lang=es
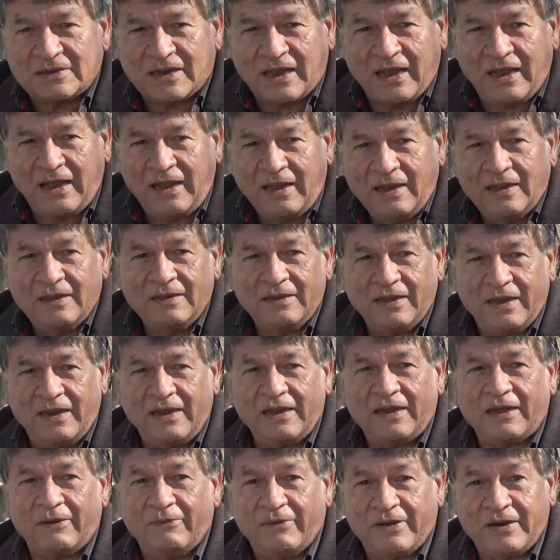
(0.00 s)
que
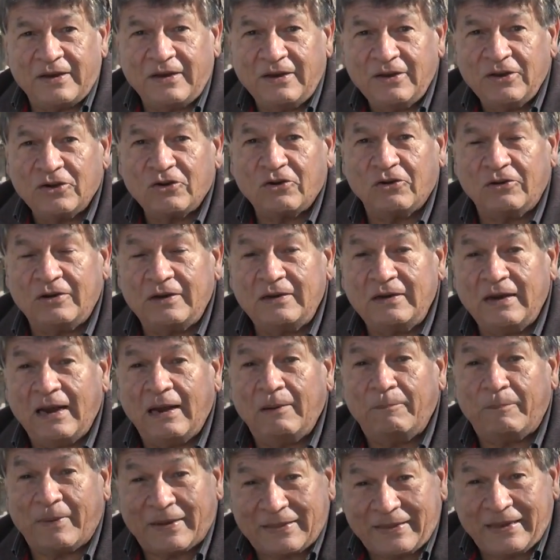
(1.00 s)
tienen que ver con
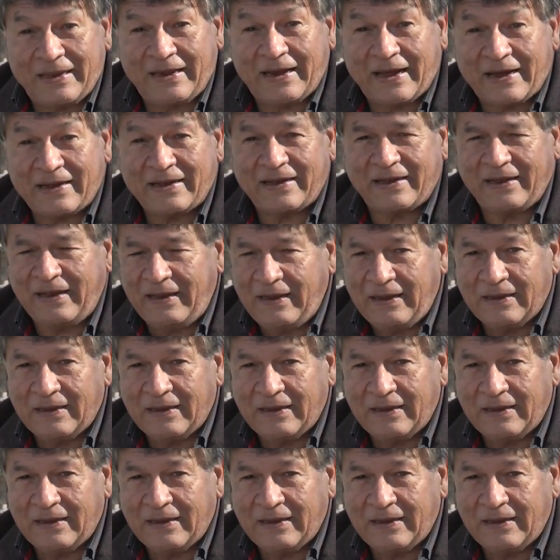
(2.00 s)
el patinaje